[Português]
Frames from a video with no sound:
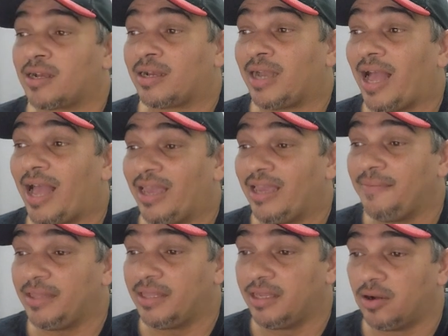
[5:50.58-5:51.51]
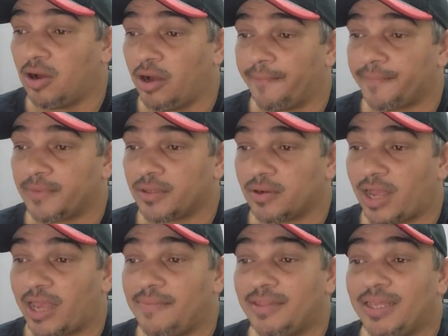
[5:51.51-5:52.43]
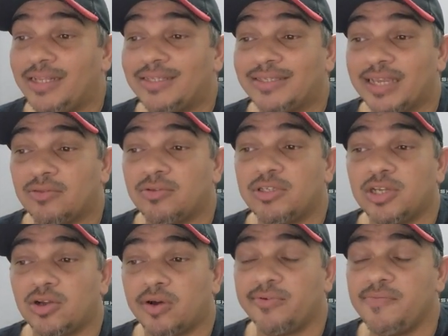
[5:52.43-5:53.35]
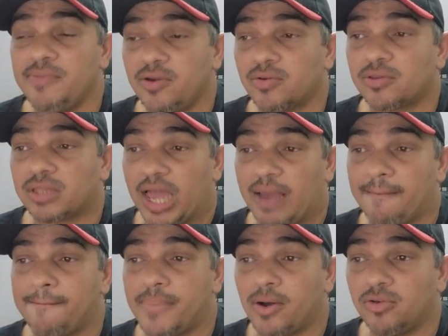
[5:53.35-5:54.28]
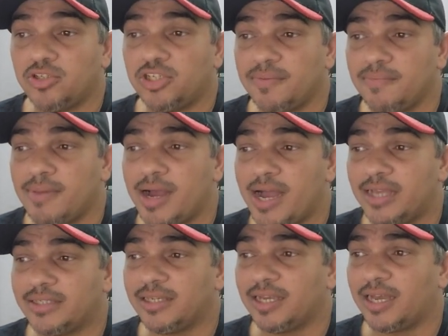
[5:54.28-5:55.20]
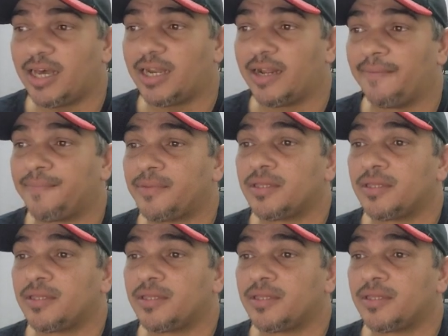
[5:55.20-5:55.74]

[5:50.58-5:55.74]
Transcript: KM dele, ó. KM dele 119 mil, tá bom demais, hein, cara.